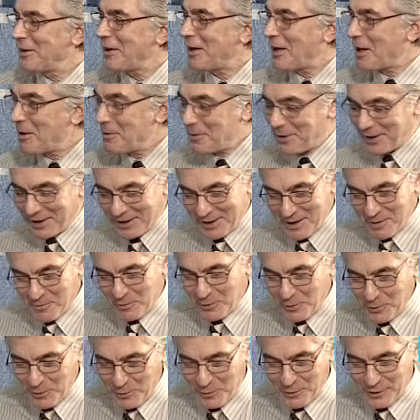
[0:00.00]
في خاوة هنا
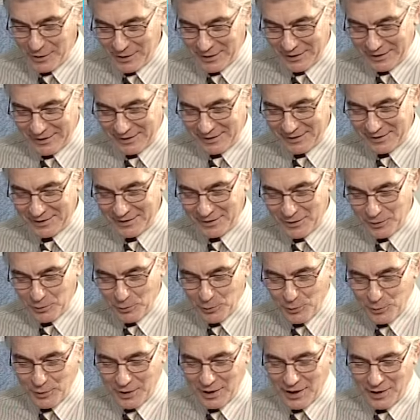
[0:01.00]
بيقول ان إيه.
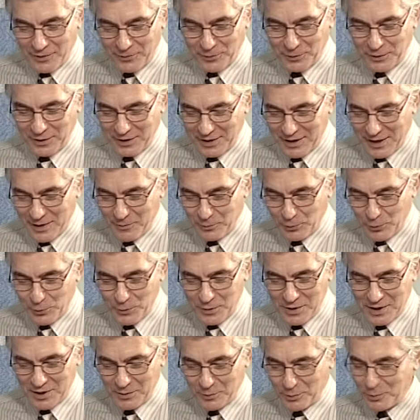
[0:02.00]
نور يرفض قيام
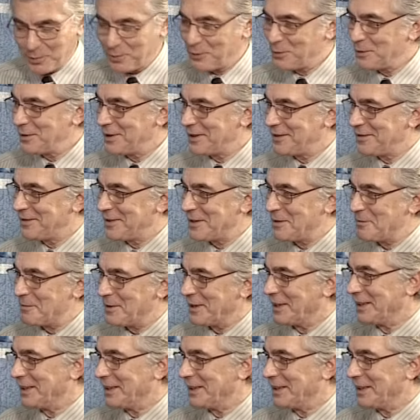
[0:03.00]
بوسي ببطولة فيلم